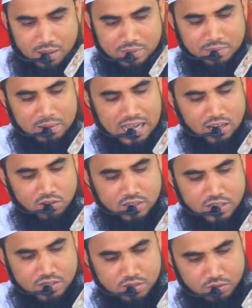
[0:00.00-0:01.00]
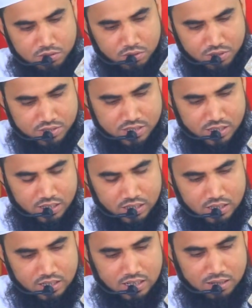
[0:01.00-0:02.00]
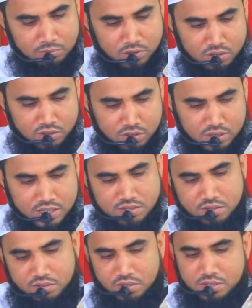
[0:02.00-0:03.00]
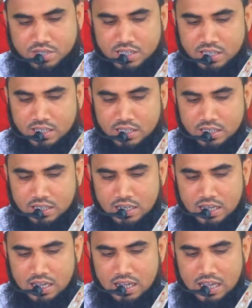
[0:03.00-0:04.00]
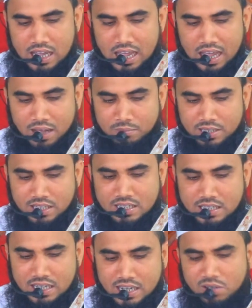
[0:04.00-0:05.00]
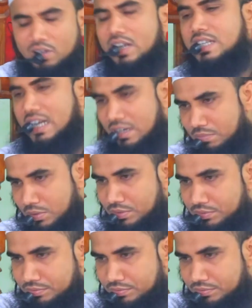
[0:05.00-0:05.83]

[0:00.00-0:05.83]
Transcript: আমি ভালো কিছু করছি না মন্দ কিছু করছি আমি কি করে জানব